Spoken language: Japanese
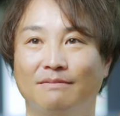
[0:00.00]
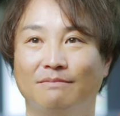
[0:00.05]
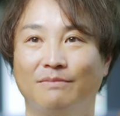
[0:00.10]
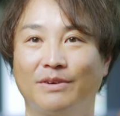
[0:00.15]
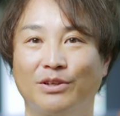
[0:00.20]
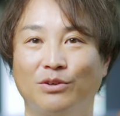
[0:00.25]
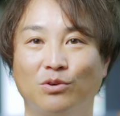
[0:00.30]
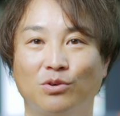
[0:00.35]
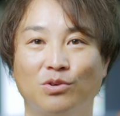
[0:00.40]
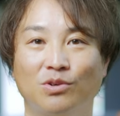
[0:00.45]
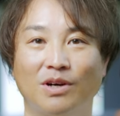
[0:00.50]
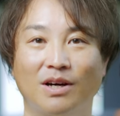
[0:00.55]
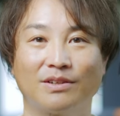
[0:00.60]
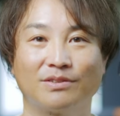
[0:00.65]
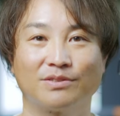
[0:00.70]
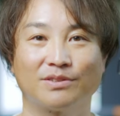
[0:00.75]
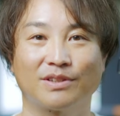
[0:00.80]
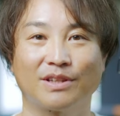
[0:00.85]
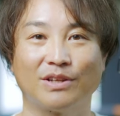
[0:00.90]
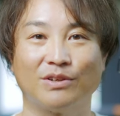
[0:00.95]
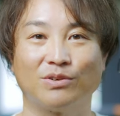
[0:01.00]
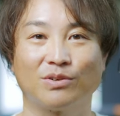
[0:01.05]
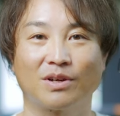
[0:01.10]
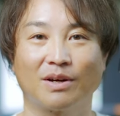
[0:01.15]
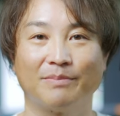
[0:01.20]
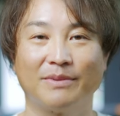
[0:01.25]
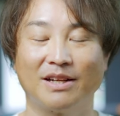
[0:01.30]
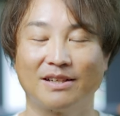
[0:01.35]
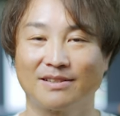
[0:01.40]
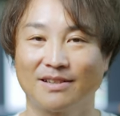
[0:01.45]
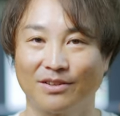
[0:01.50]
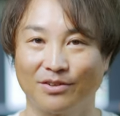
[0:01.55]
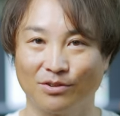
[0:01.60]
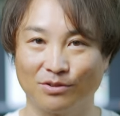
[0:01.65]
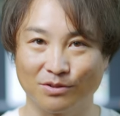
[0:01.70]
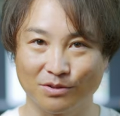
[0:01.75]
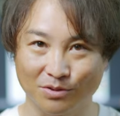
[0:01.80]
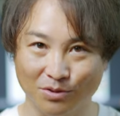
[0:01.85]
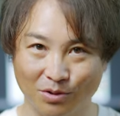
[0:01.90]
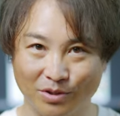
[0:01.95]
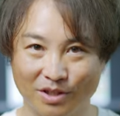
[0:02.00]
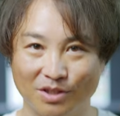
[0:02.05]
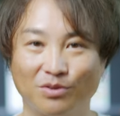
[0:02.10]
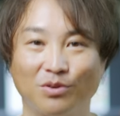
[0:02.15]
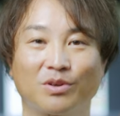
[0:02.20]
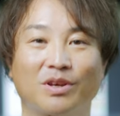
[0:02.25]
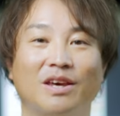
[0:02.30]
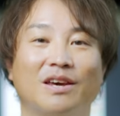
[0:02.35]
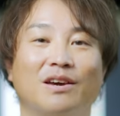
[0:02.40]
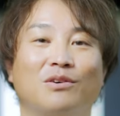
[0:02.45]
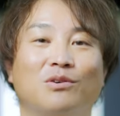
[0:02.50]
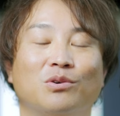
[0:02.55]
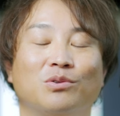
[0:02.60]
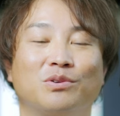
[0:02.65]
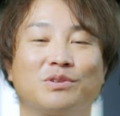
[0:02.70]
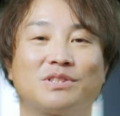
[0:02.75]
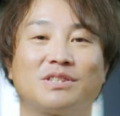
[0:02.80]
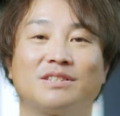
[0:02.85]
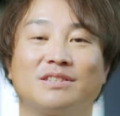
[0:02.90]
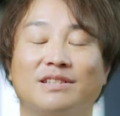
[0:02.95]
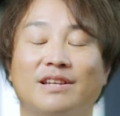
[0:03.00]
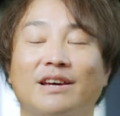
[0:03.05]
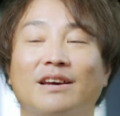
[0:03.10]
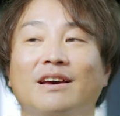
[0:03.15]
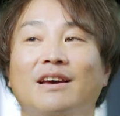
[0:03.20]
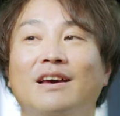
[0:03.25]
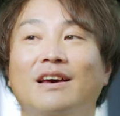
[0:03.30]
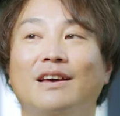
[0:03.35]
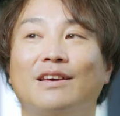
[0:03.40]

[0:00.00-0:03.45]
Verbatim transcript: まあ、よくあるっていうか皆さんの動きの傾向としてですね